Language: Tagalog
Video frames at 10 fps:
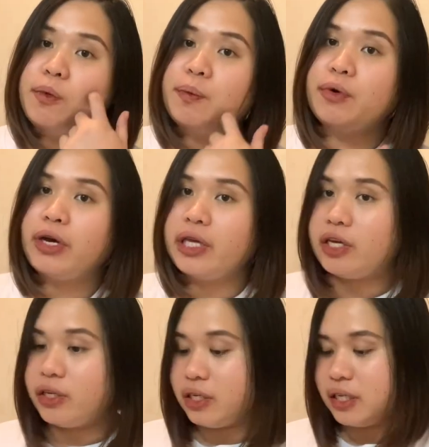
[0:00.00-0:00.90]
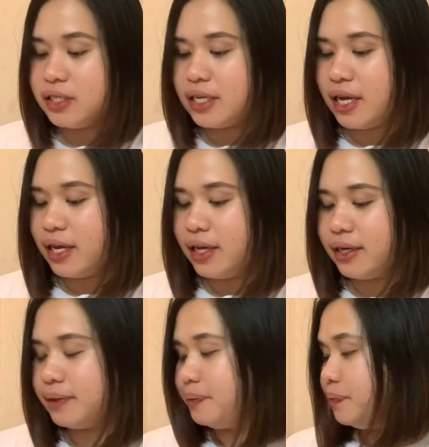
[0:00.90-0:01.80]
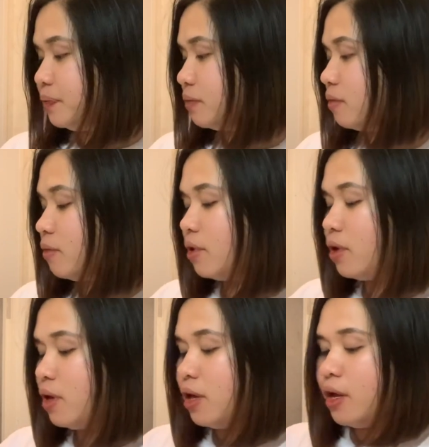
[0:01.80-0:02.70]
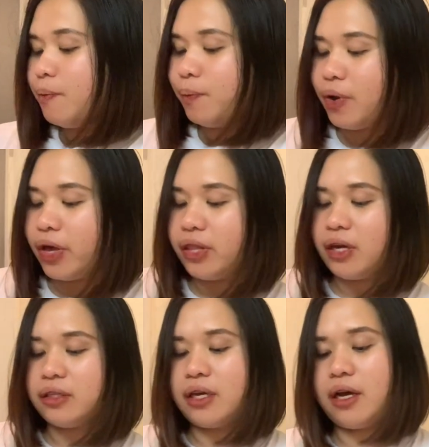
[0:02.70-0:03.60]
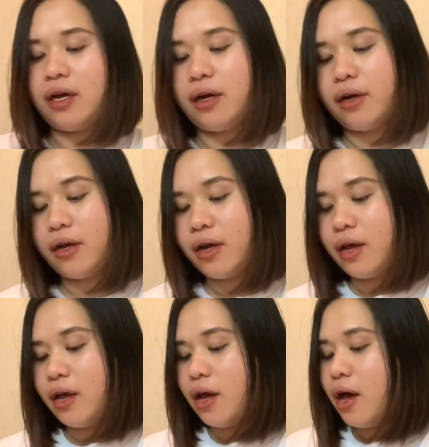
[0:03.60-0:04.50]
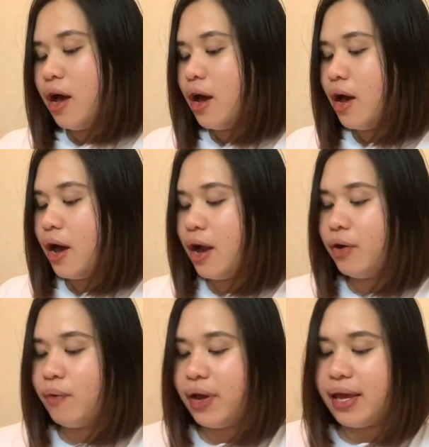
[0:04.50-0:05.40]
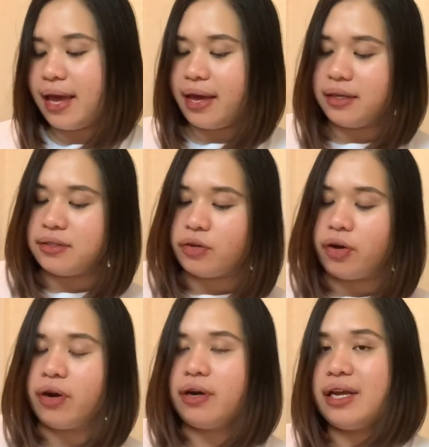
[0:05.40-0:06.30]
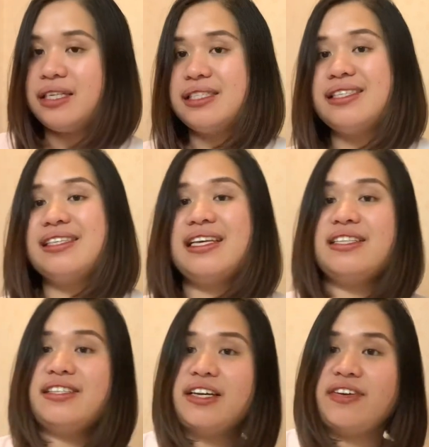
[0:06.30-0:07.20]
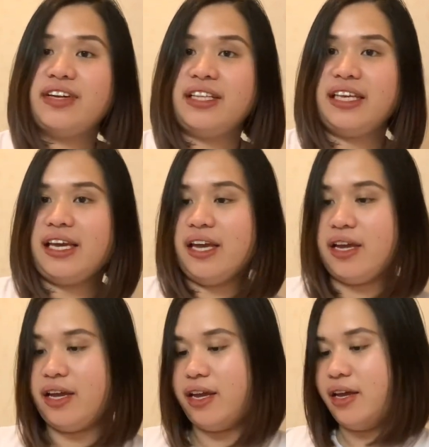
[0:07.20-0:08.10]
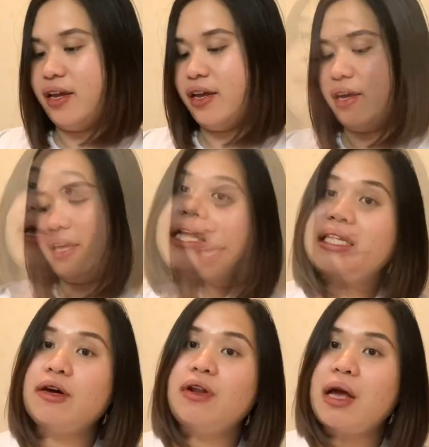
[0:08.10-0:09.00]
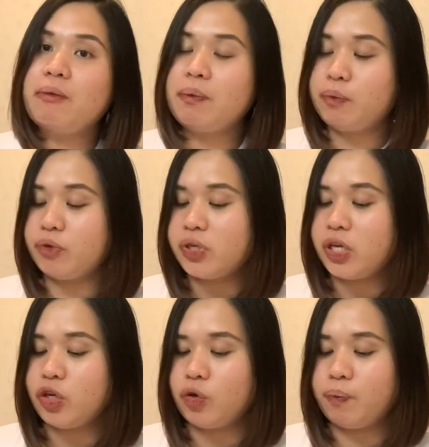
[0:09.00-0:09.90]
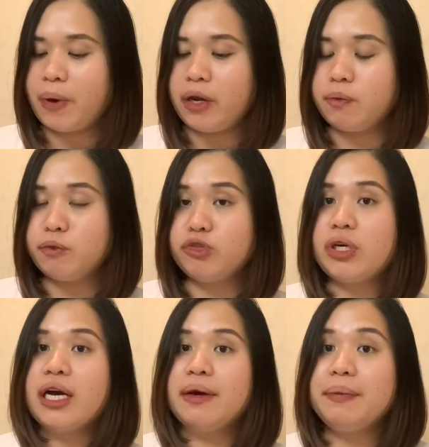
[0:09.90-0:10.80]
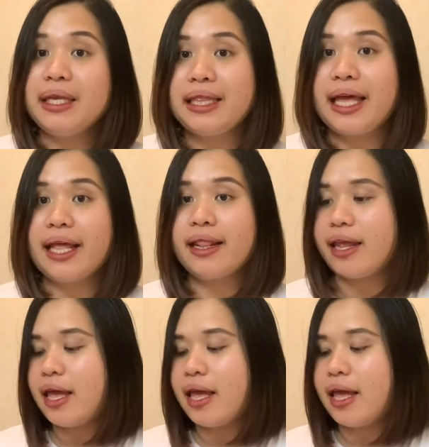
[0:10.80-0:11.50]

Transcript: po ngayon is ang uh, product ng RYX or Rix Skin Serenity. Pakita ko lamang po sa inyo kung paano po siya gamitin